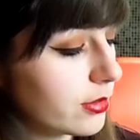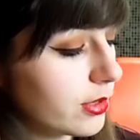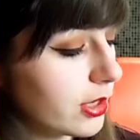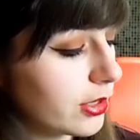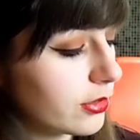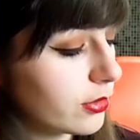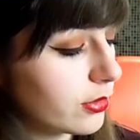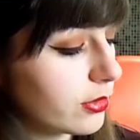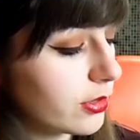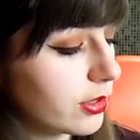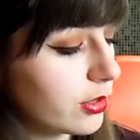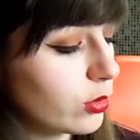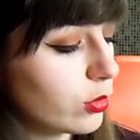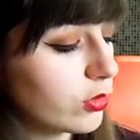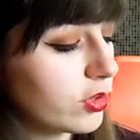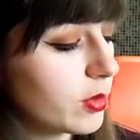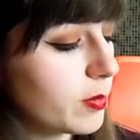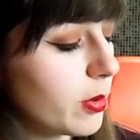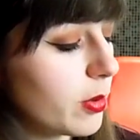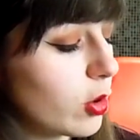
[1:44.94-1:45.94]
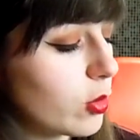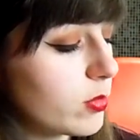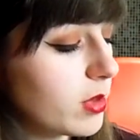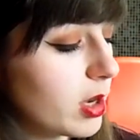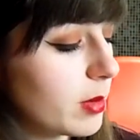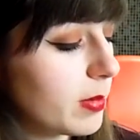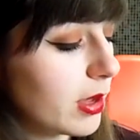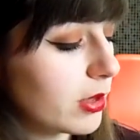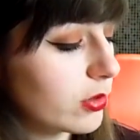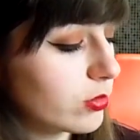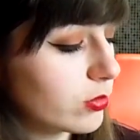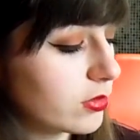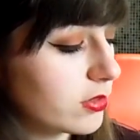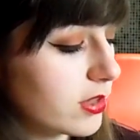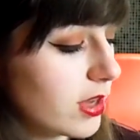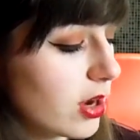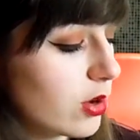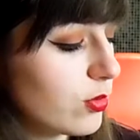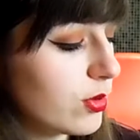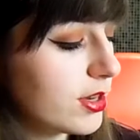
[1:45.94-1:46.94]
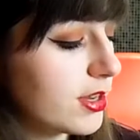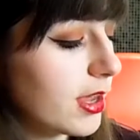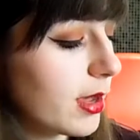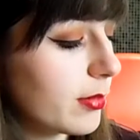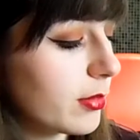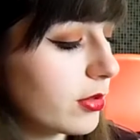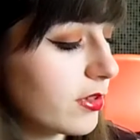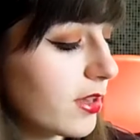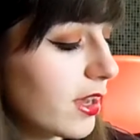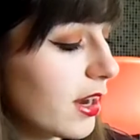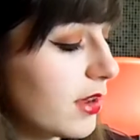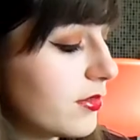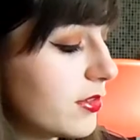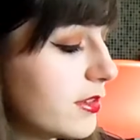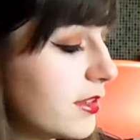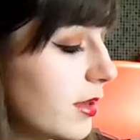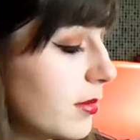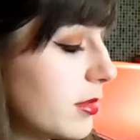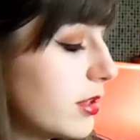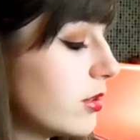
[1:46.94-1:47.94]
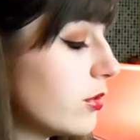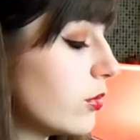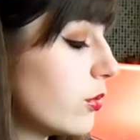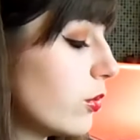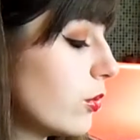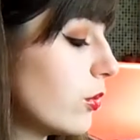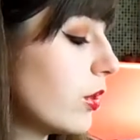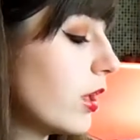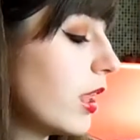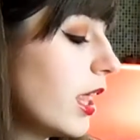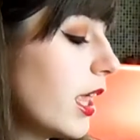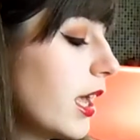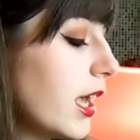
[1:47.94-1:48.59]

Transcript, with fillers: attendez, non c'est pas au miel pardon, c'est à l'huile d'amande et à la vitamine E.